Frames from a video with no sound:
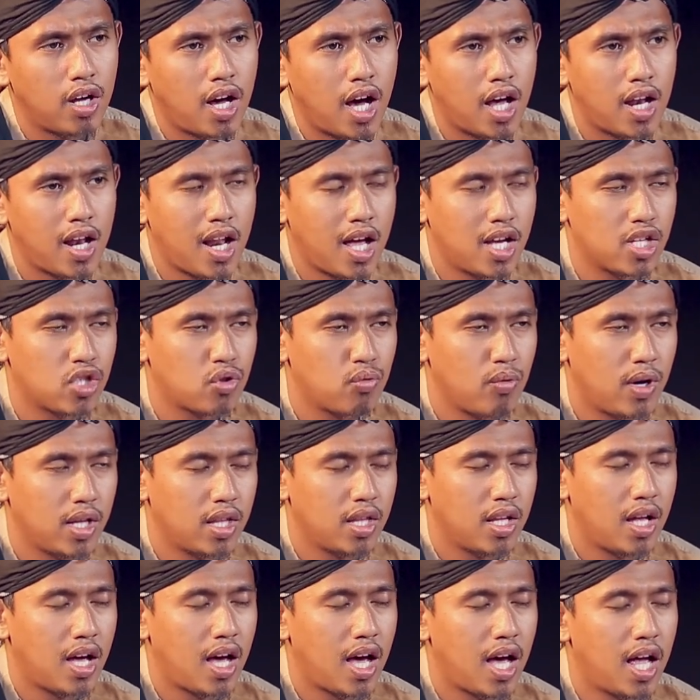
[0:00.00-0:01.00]

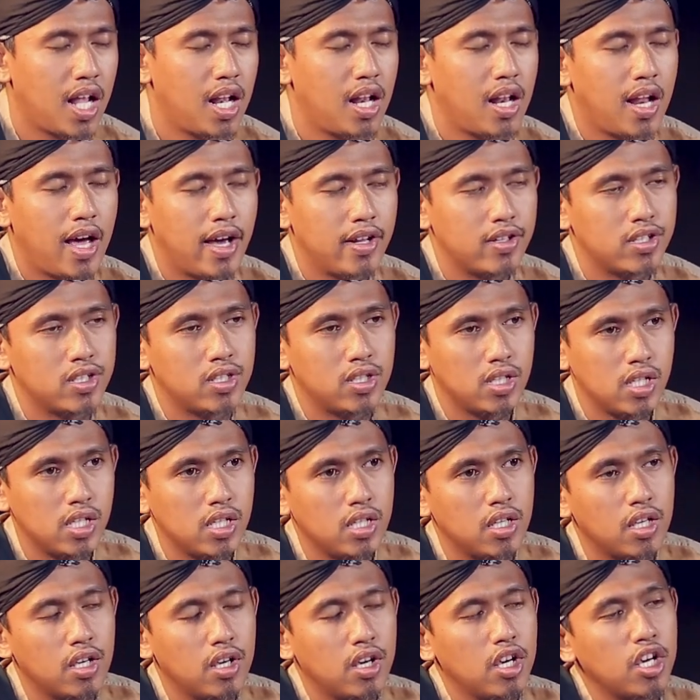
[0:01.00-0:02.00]
Al-Aswad
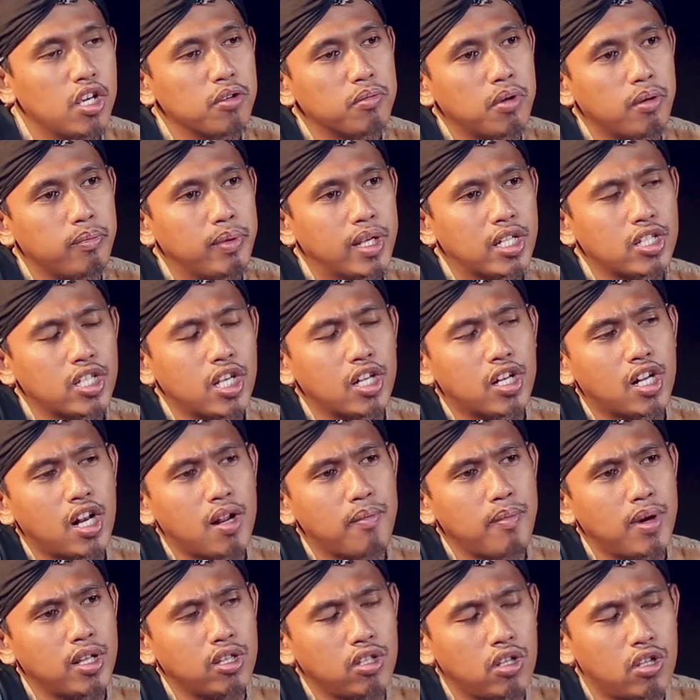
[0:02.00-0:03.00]
Al-Ansi. Pemirsa yang
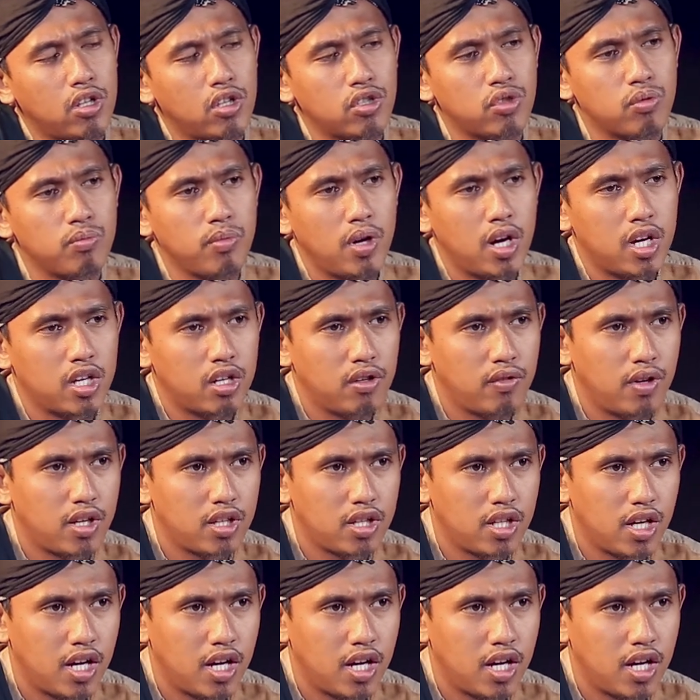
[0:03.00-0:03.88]
dirahmati Allah Subhanahu wa